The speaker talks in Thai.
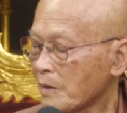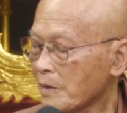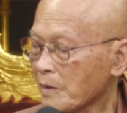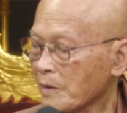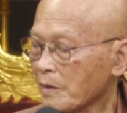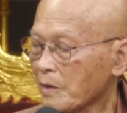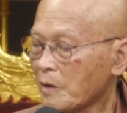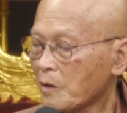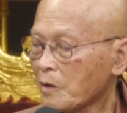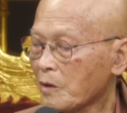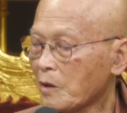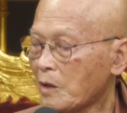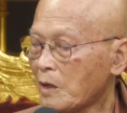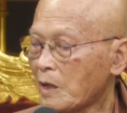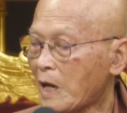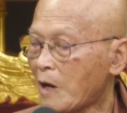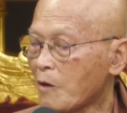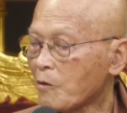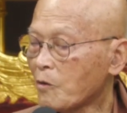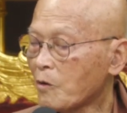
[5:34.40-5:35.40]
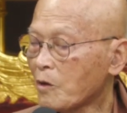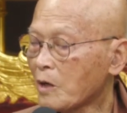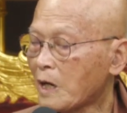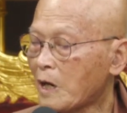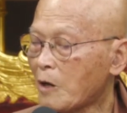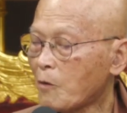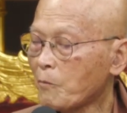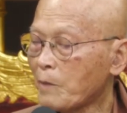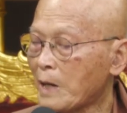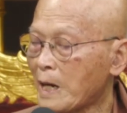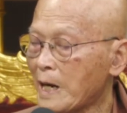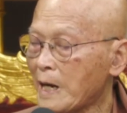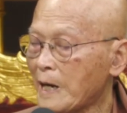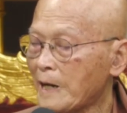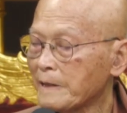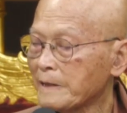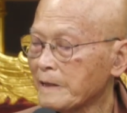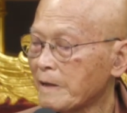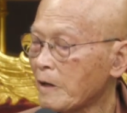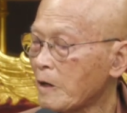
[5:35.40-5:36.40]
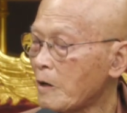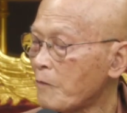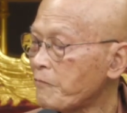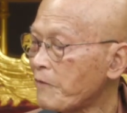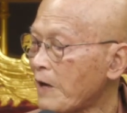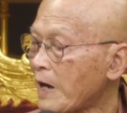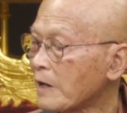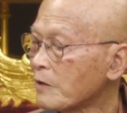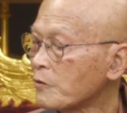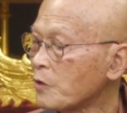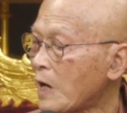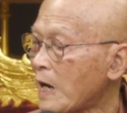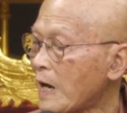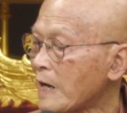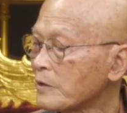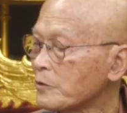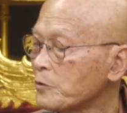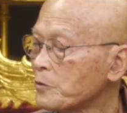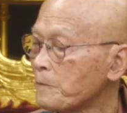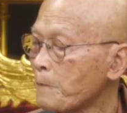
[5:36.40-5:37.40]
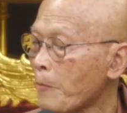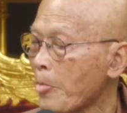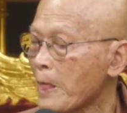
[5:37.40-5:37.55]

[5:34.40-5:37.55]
เขาก็เอาเล่าของเขามานักเอาฟังแล้วอ่านดู